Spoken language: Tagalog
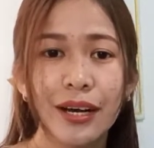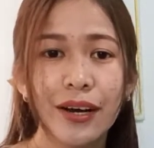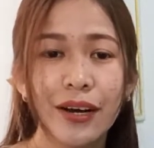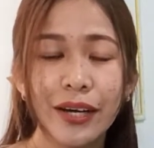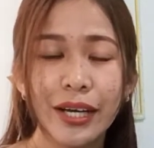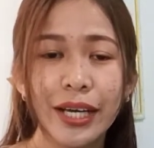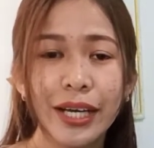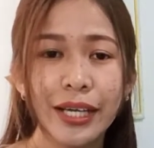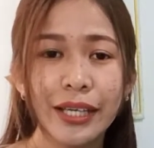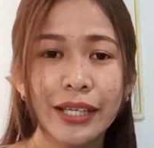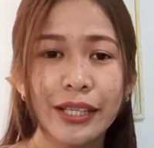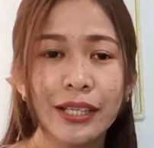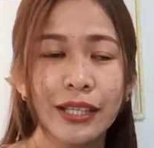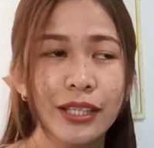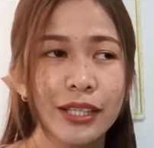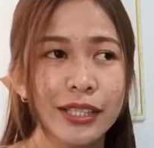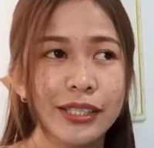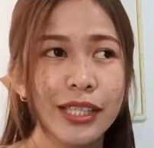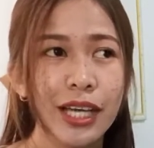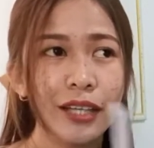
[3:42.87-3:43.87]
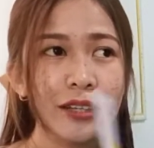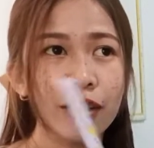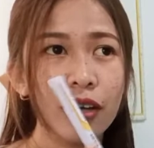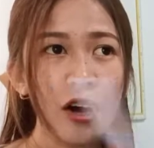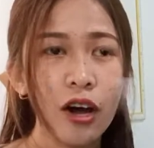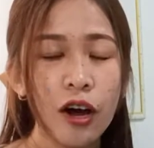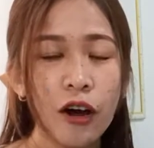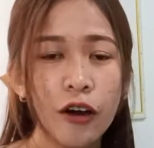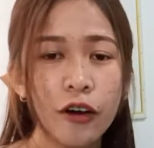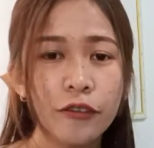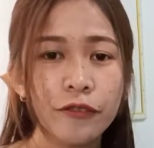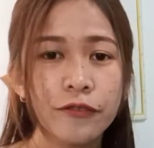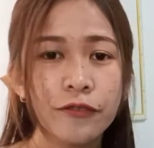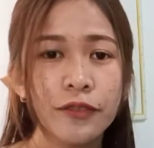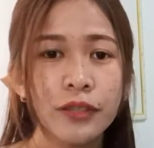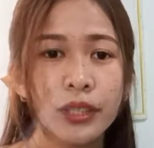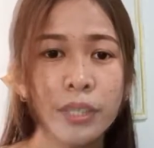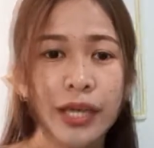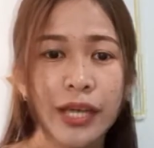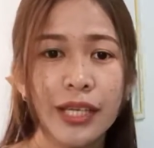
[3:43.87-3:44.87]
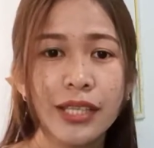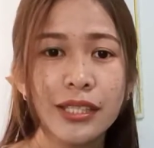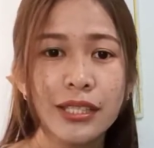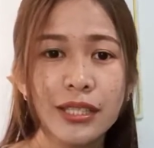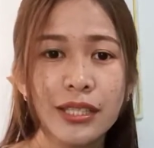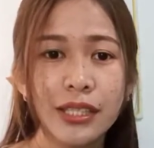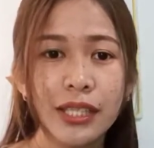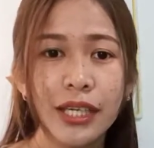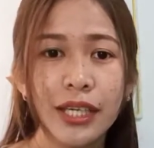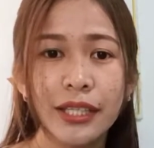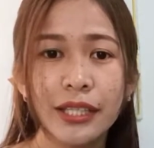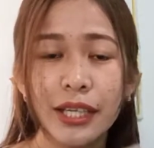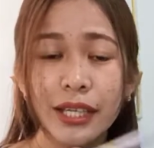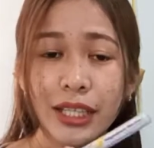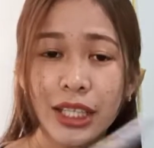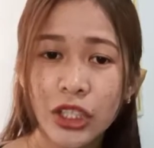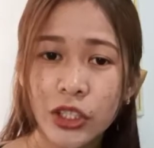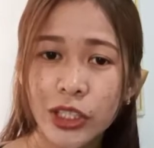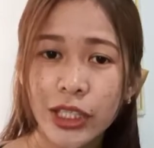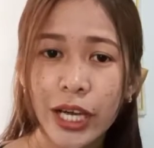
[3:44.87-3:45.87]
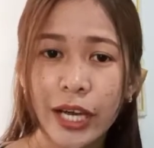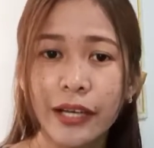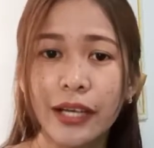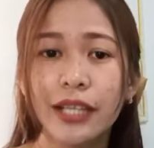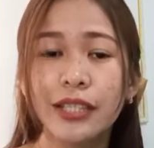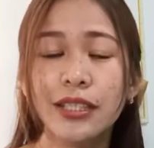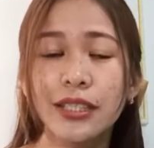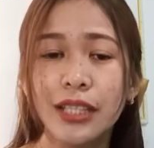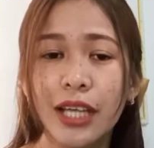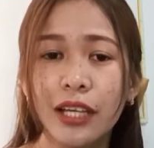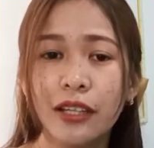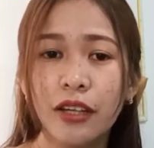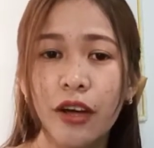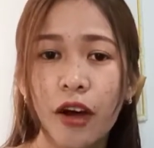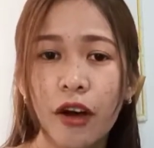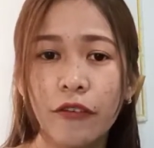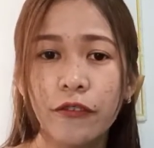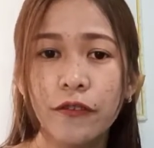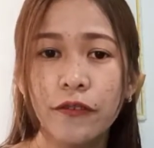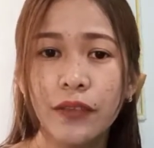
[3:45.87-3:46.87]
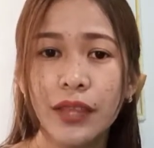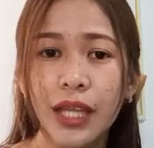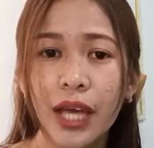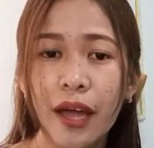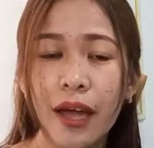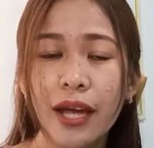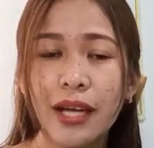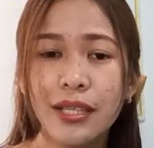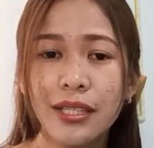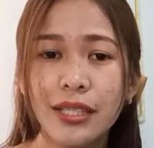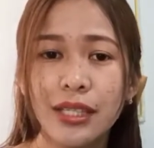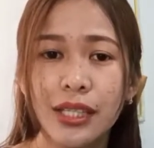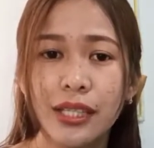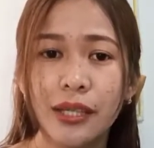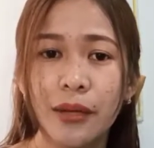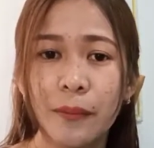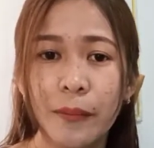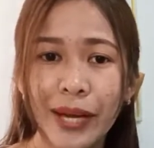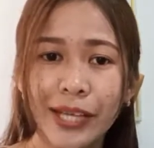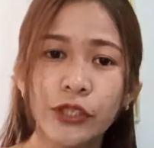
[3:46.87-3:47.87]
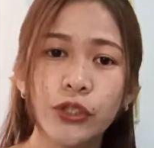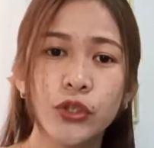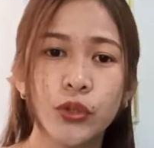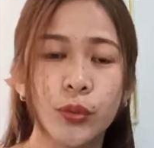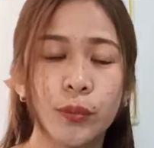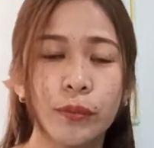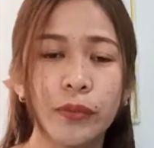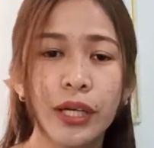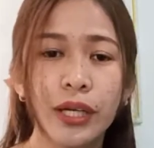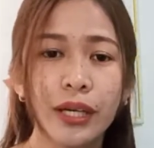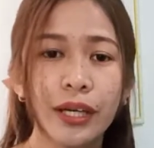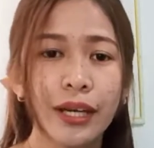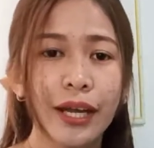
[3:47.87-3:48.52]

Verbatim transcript: Okay? Set of things in a kitchen and set of things in a bedroom.